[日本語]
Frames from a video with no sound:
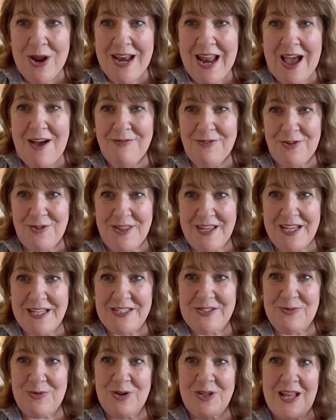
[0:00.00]
イスラエル
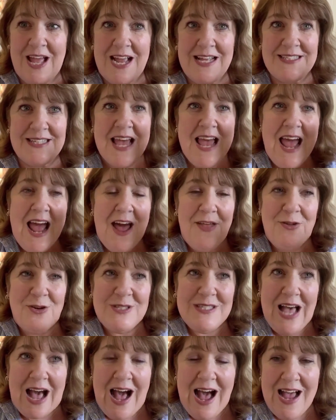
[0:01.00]
がパロから逃
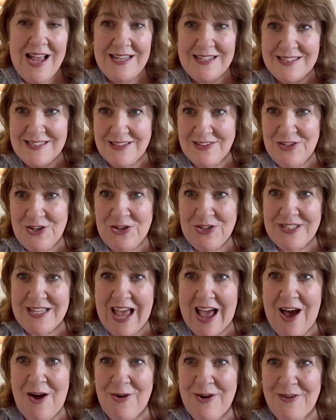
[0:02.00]
げていた時に、
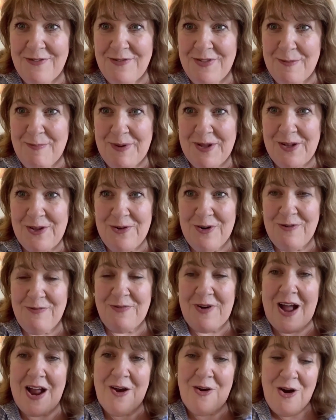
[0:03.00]
パロの
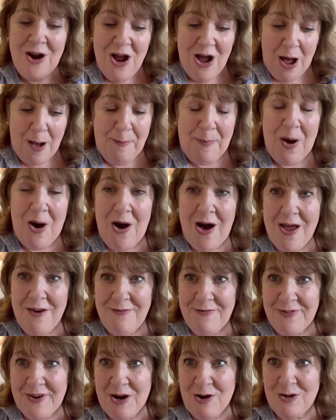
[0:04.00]
軍隊を見ま
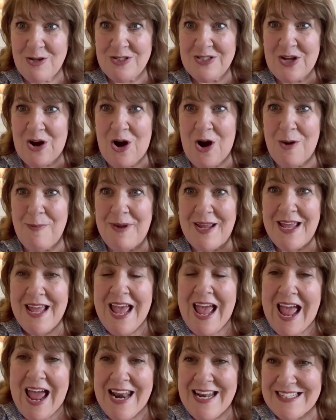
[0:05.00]
した。そしてそれを
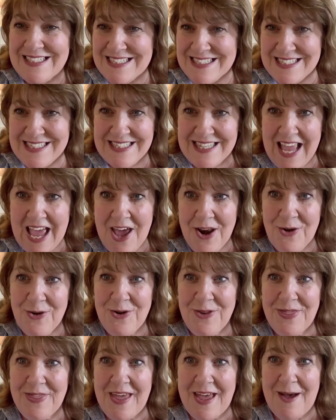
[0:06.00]
散らしました。
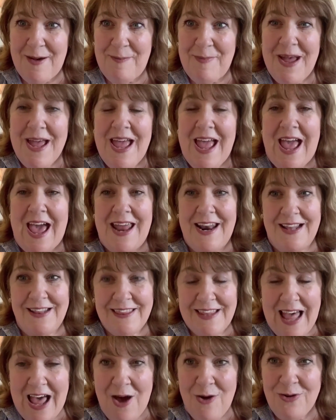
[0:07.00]
神の勝
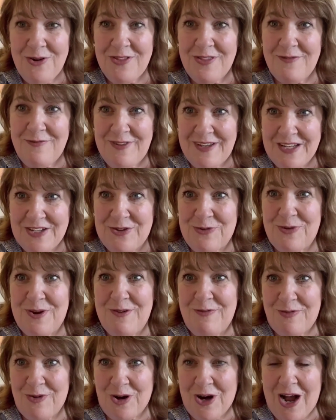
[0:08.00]
利勝利をもたら
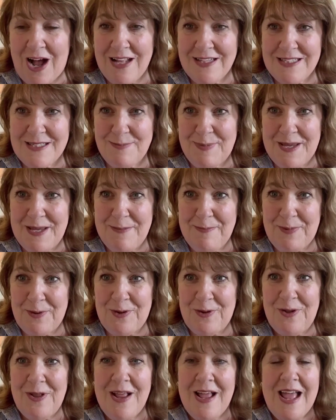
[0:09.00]
しました。
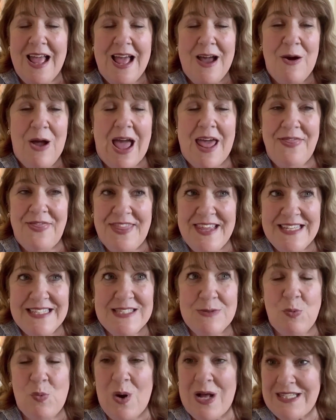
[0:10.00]
私たちにも同
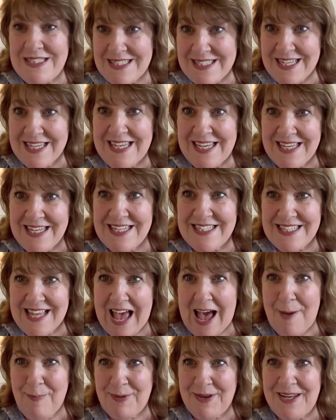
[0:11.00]
じことが起こってい
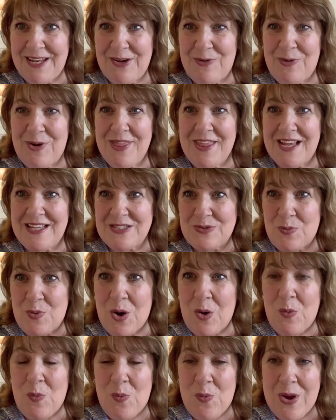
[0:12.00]
ます。
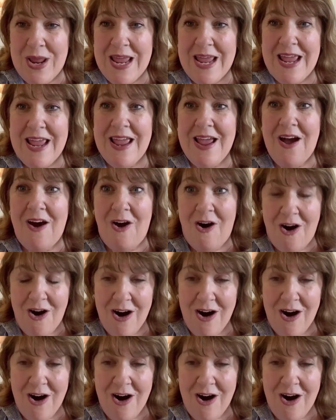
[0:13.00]
私たちは